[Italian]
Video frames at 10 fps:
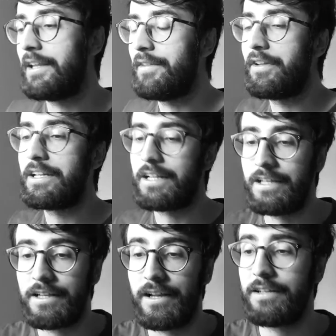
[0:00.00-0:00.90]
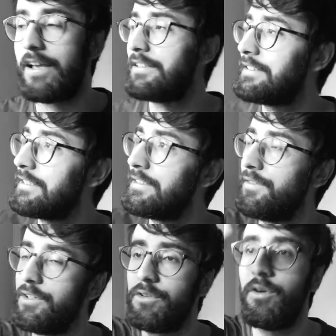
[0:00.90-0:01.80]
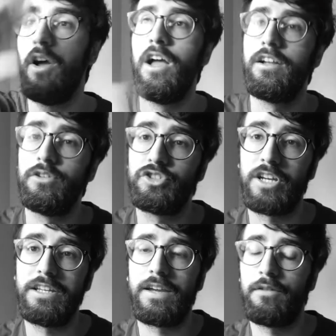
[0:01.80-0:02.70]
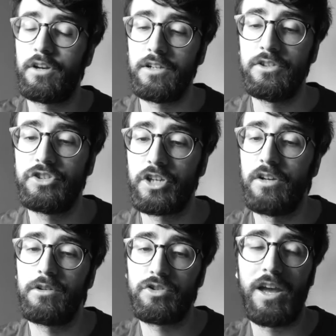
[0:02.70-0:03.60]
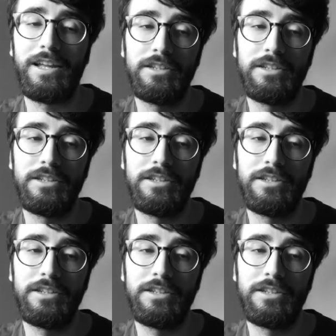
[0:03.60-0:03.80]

gli viene tagliata la testa, si vedono gli uccelli che volano in cielo, cioè è